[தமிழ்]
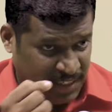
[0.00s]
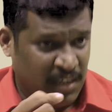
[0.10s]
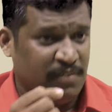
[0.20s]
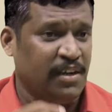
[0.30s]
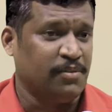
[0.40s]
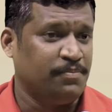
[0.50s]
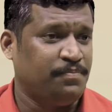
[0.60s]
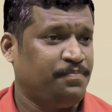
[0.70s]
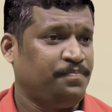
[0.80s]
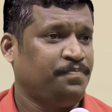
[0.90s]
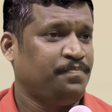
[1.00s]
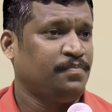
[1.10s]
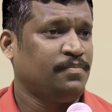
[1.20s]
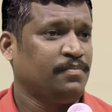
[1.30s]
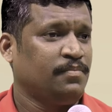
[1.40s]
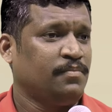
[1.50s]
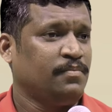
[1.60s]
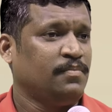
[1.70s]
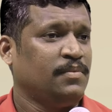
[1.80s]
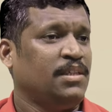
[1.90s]
வெயில் வேணும்
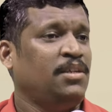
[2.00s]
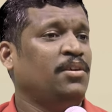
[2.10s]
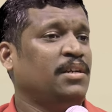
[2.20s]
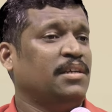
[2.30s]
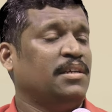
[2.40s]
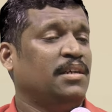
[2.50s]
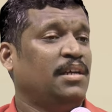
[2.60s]
இன்னொன்று